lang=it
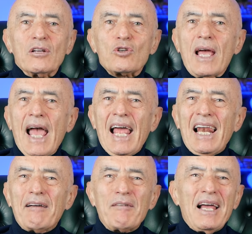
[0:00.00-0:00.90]
Cioè
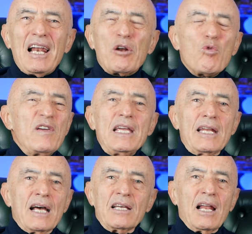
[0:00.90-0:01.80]
è la, è la
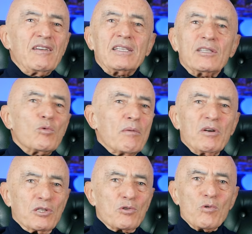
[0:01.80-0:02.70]
rovina della vita di una
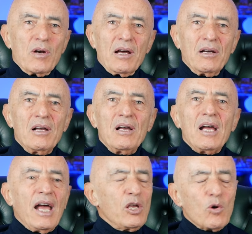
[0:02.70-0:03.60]
persona.
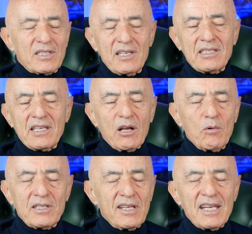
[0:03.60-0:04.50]
E io assistere
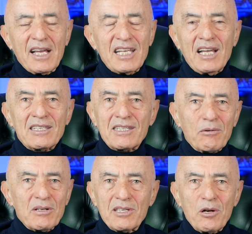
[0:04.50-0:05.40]
a questa
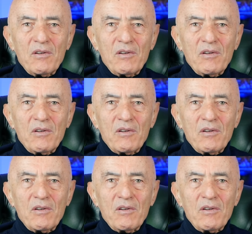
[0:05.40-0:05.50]
decadenza, a queste